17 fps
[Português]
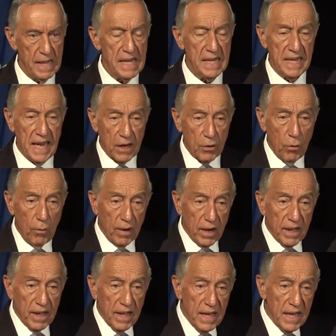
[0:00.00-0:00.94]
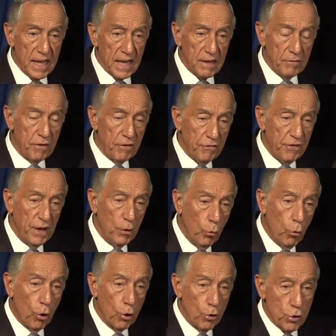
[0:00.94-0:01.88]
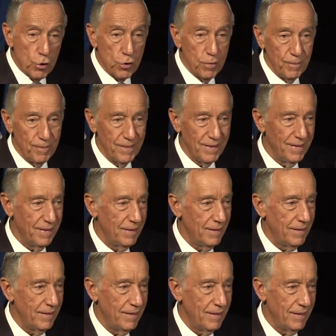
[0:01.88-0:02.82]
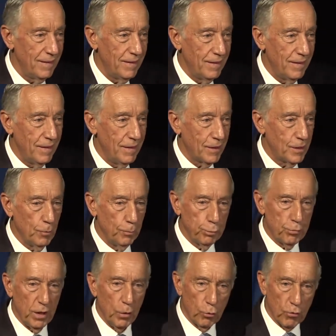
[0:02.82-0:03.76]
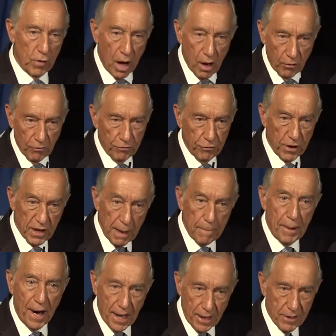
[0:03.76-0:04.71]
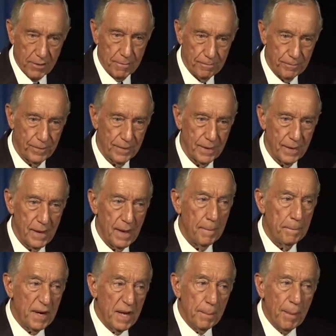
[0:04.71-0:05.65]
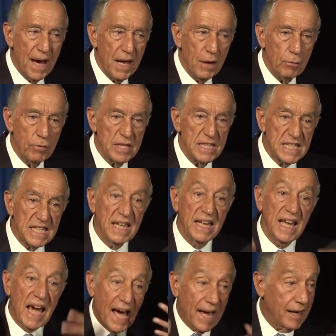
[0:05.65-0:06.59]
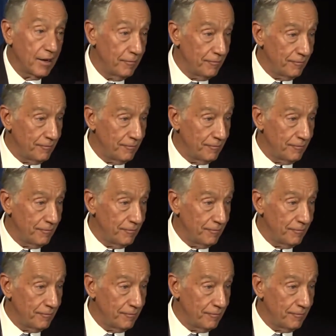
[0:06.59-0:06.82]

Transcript: E é com alegria que verifico hoje que o poder local foi capaz, primeiro, de se criar,